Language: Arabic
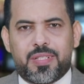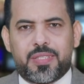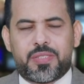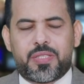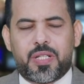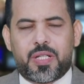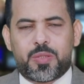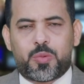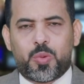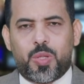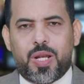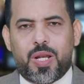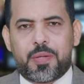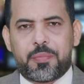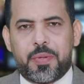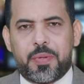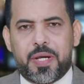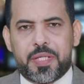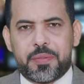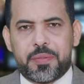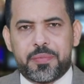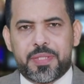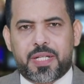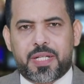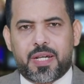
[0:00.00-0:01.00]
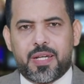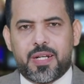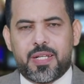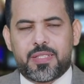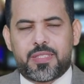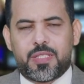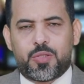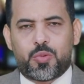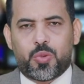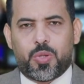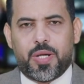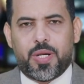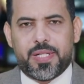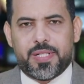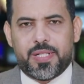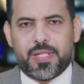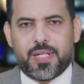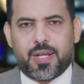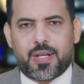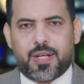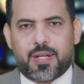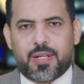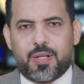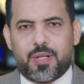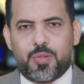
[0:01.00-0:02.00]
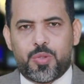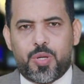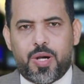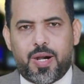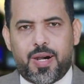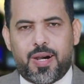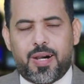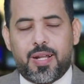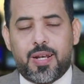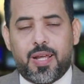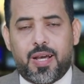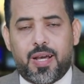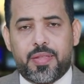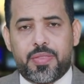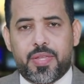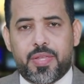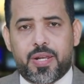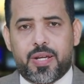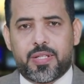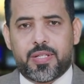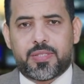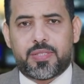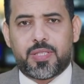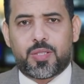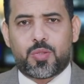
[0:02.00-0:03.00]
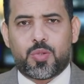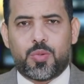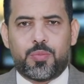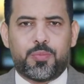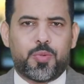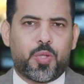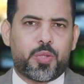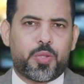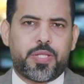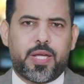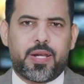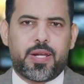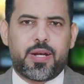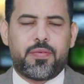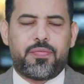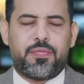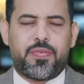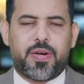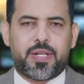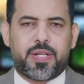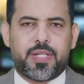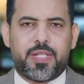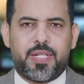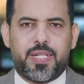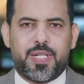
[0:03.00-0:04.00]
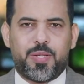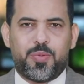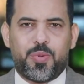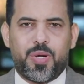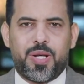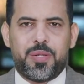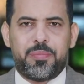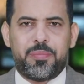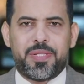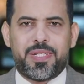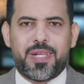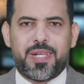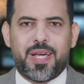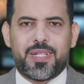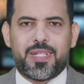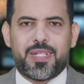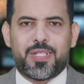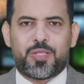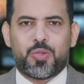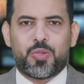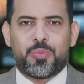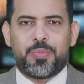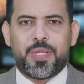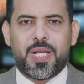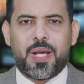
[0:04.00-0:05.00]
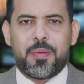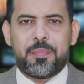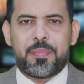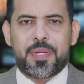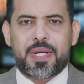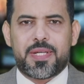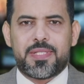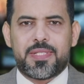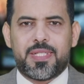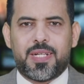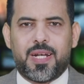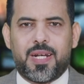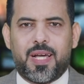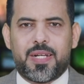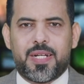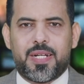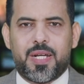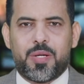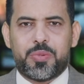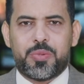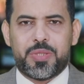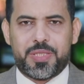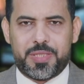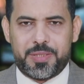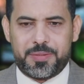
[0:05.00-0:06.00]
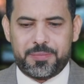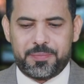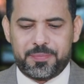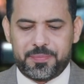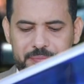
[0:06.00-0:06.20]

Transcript: نشرة الأخبار من قناة سهيل يقرأها على حضراتكم مختار الفقيه والبداية بأبرز العناوين